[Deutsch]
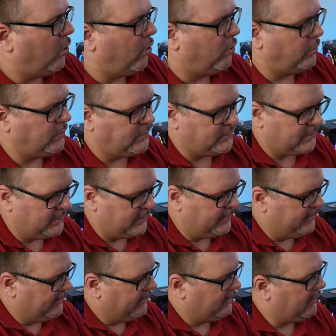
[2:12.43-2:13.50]
Und äh,
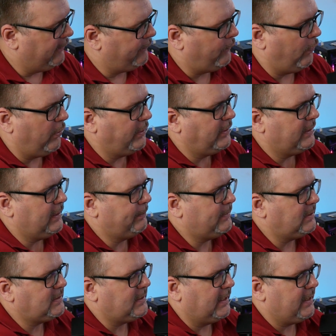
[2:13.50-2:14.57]
hier vorne gibt
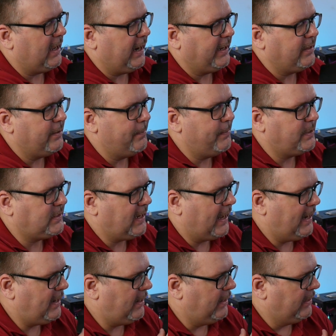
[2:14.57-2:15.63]
es dann eine
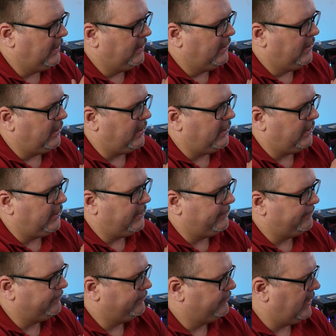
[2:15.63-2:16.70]

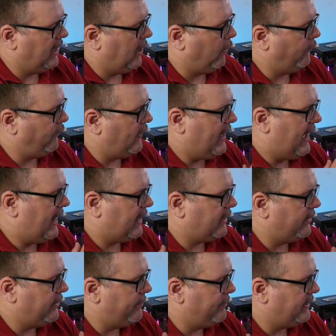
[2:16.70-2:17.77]
Metallauflage
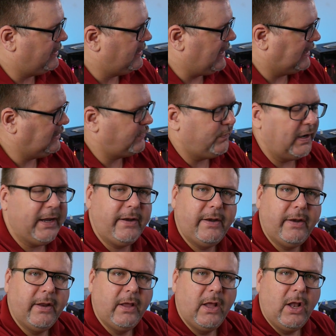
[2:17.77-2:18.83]
ähm, mit ganz
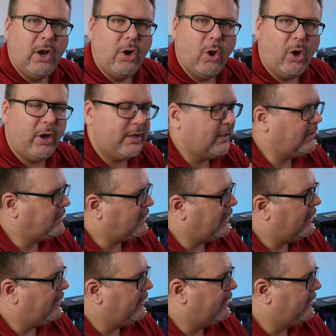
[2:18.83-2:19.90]
feinen
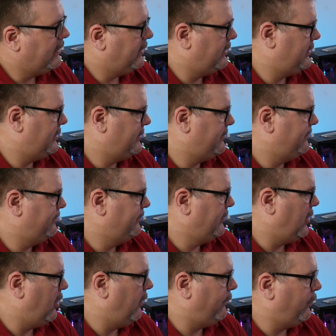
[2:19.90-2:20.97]

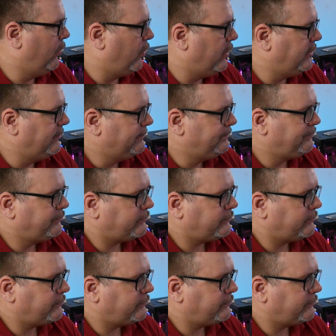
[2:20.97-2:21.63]
Lochgitteröffnungen. Ähm,